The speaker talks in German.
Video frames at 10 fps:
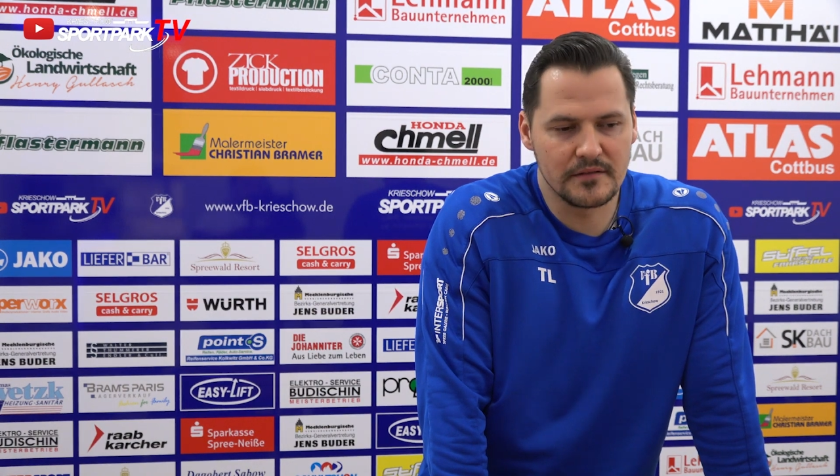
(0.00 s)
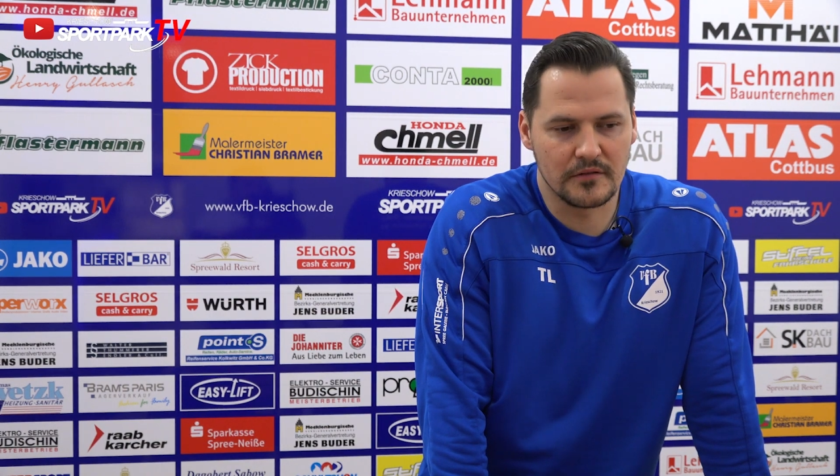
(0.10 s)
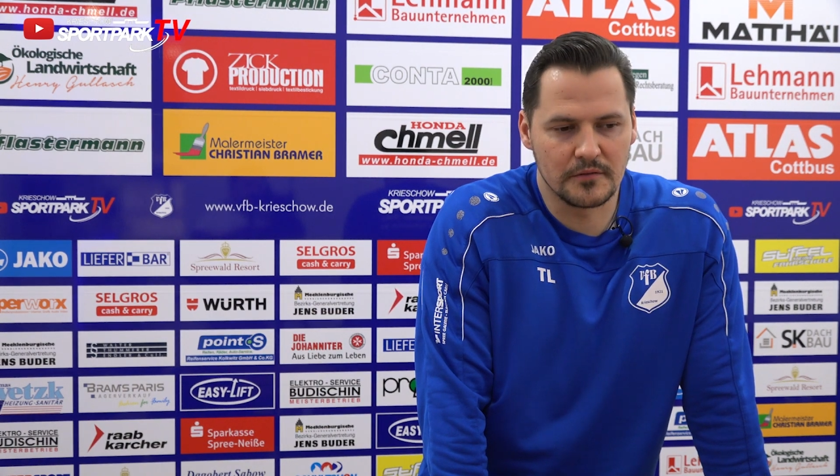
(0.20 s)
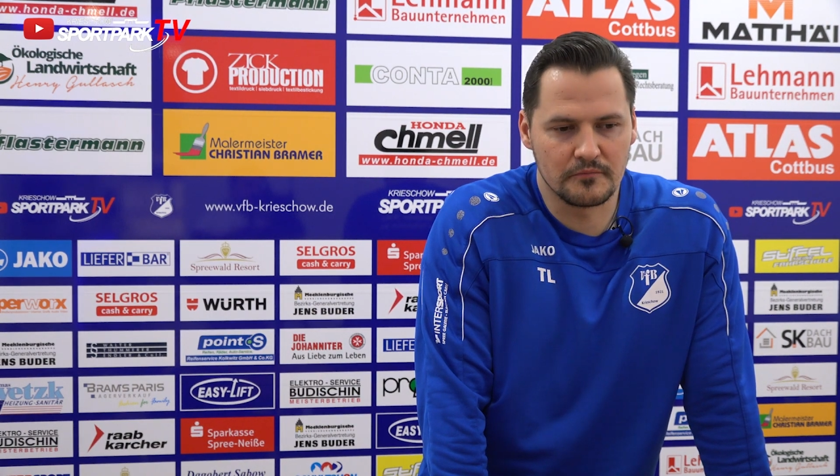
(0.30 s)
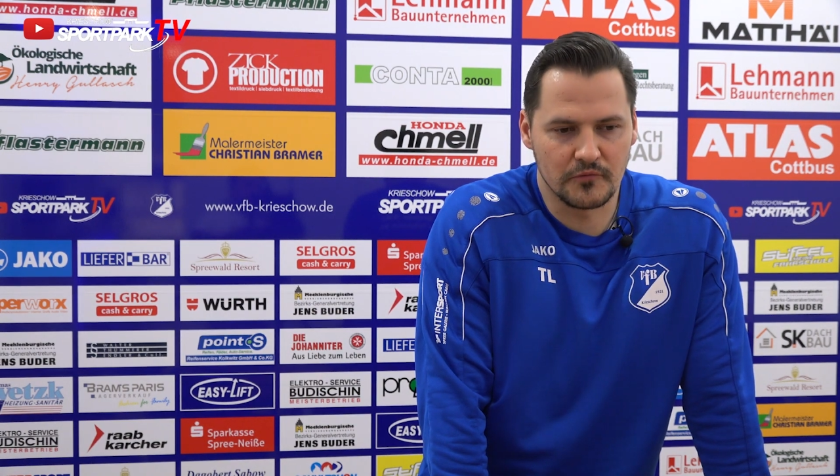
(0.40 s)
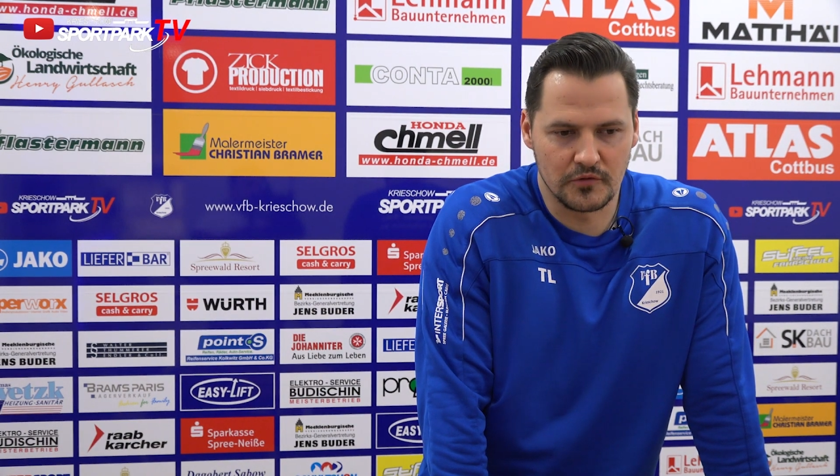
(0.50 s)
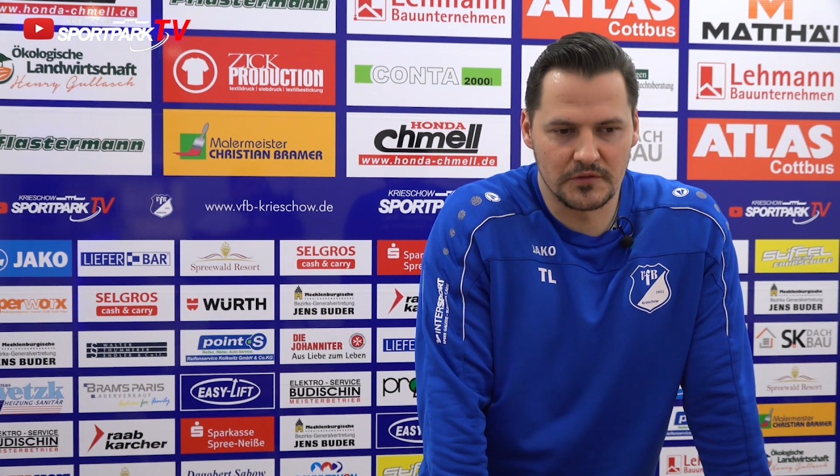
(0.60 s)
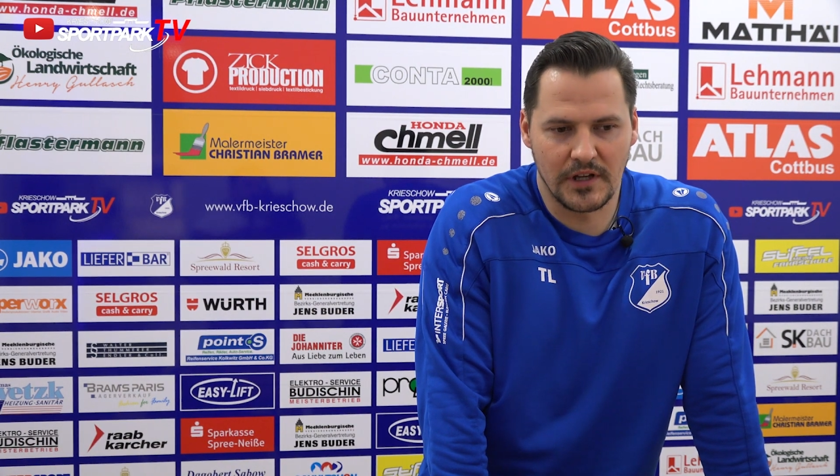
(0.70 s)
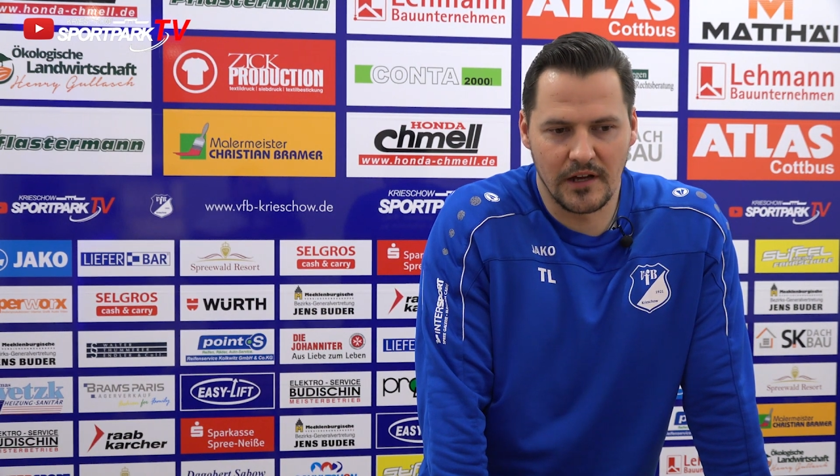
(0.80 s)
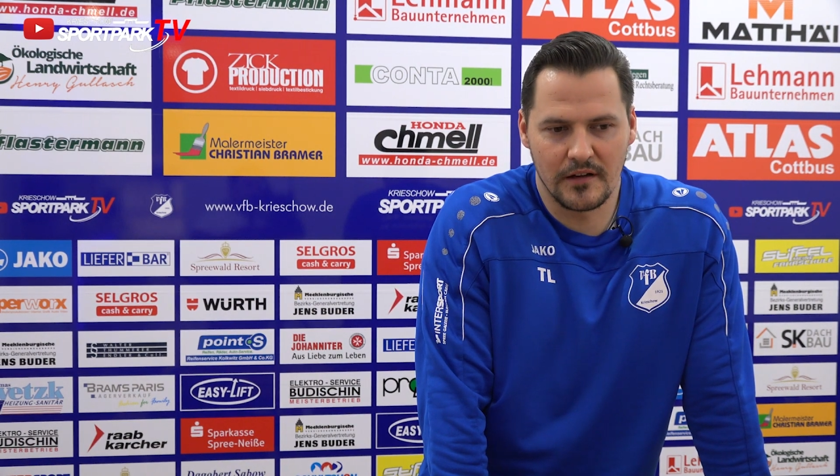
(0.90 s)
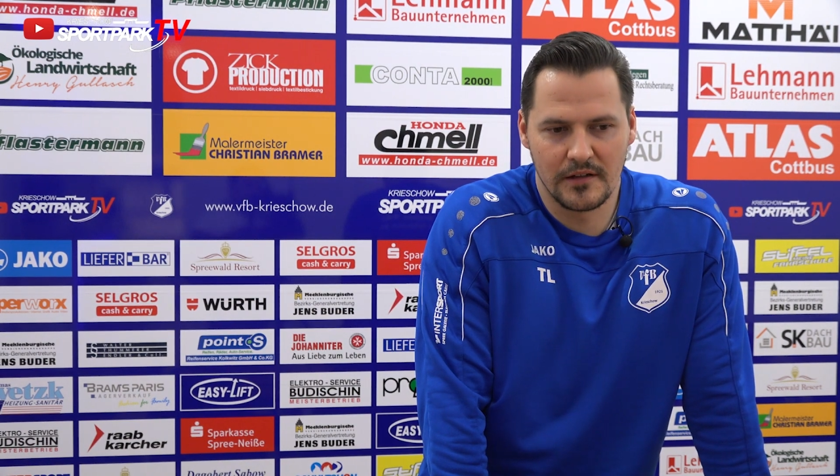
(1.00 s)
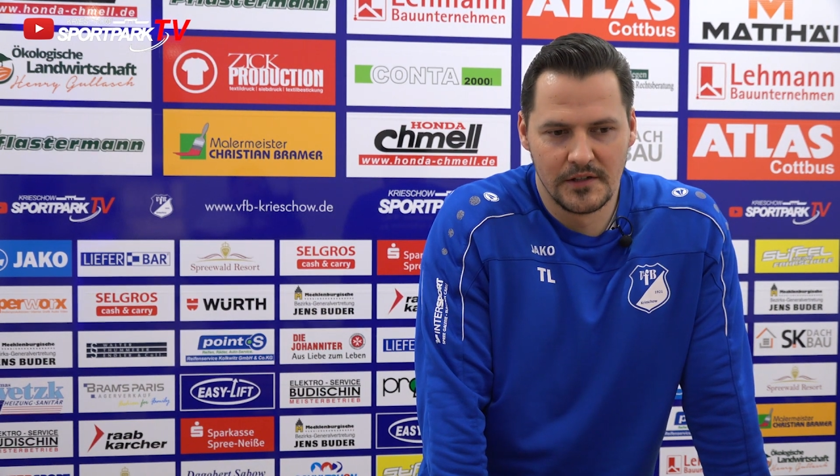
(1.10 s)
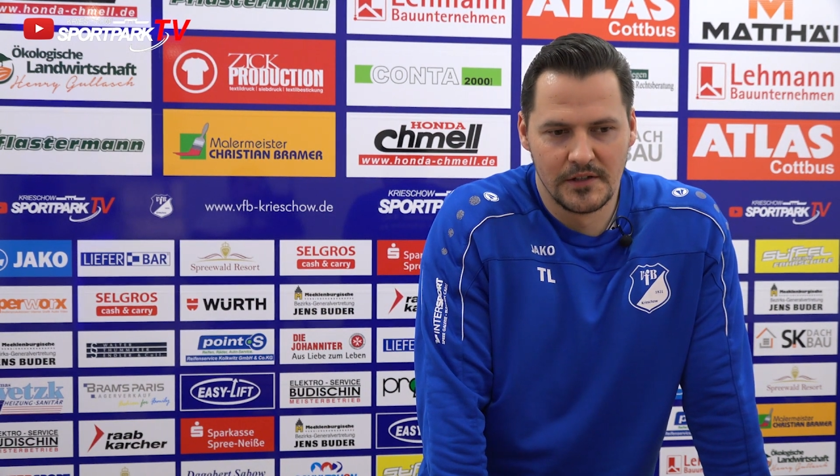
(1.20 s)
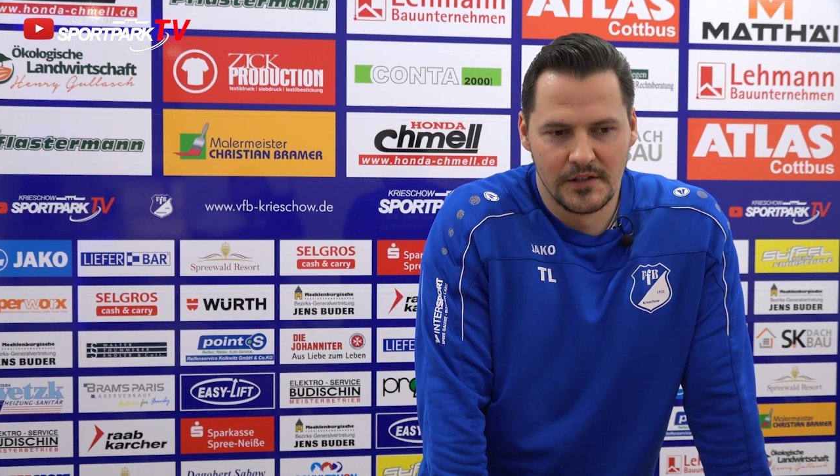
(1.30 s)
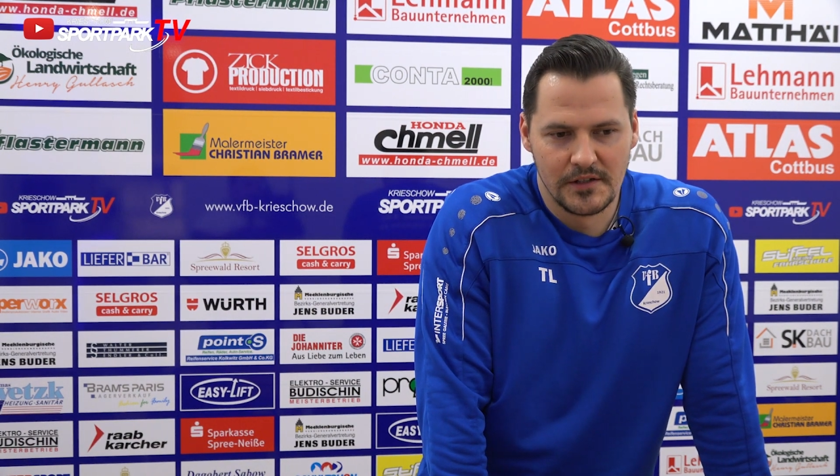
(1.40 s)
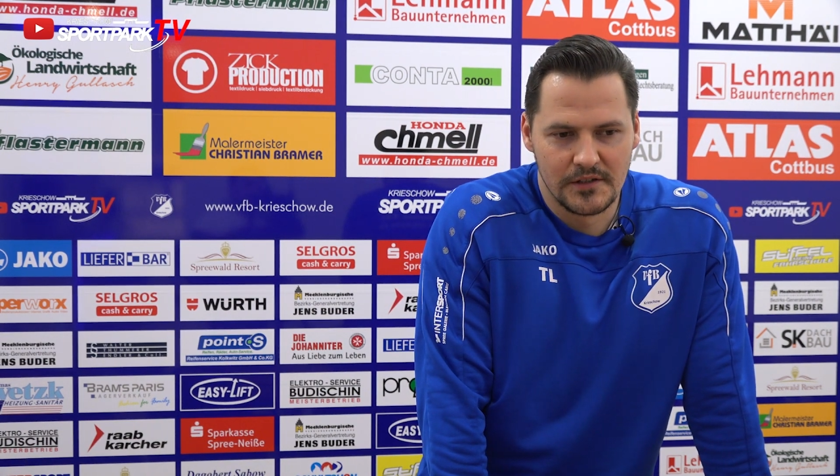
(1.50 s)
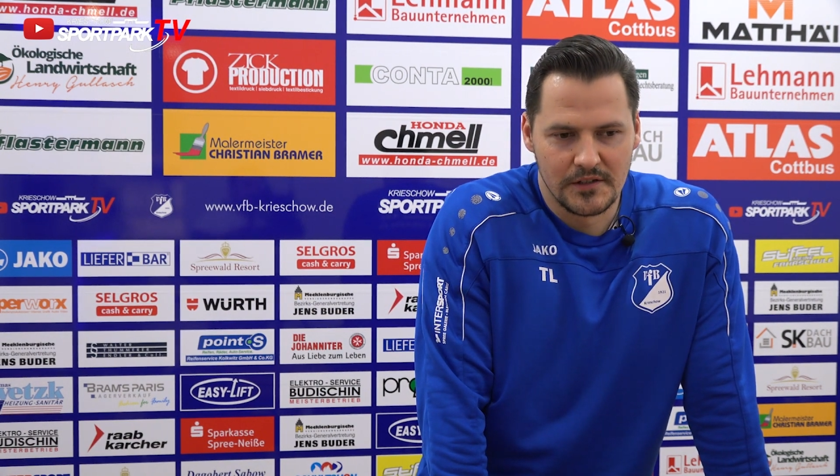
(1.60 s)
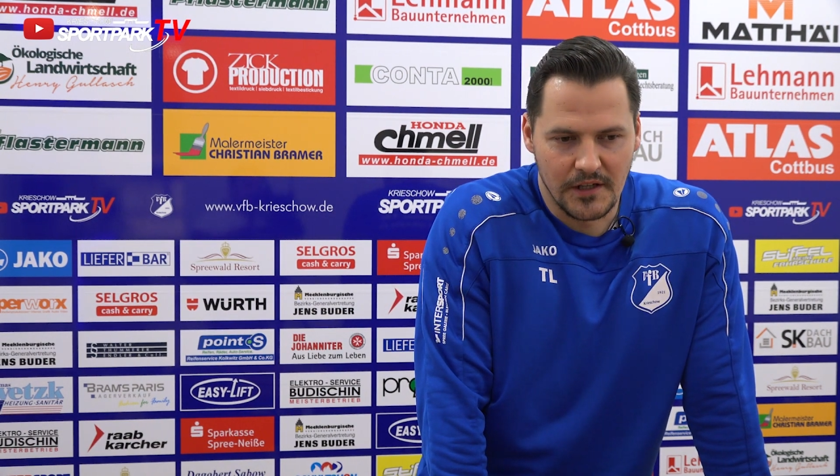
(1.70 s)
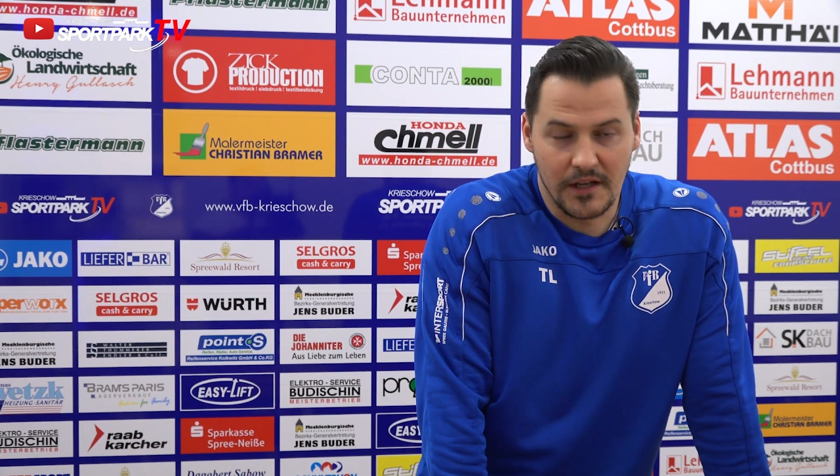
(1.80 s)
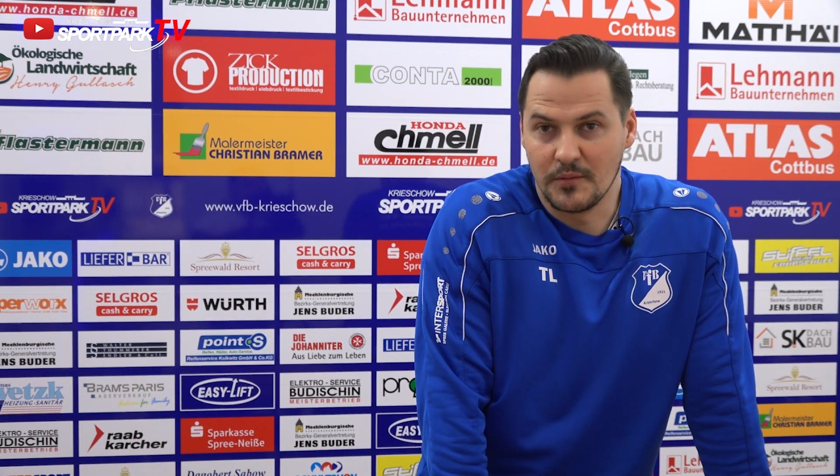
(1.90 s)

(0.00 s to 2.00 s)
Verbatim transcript: Ähm, und da, ja,